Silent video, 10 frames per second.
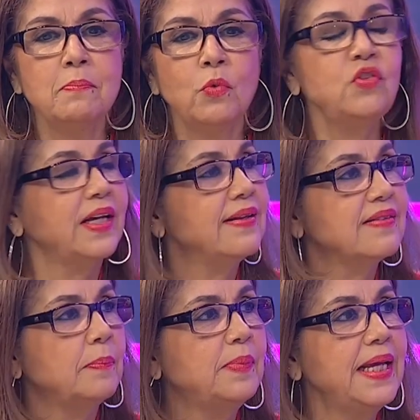Música de
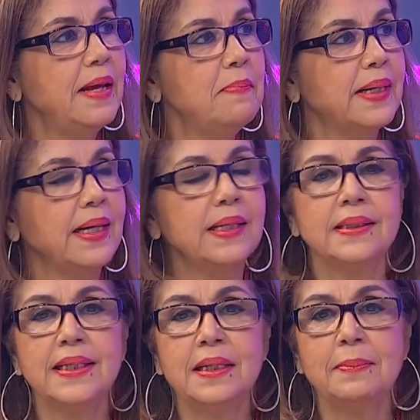Septiembre
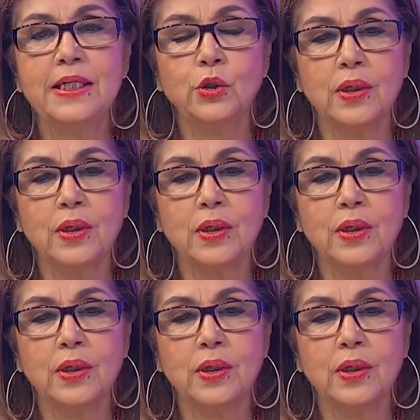del maestro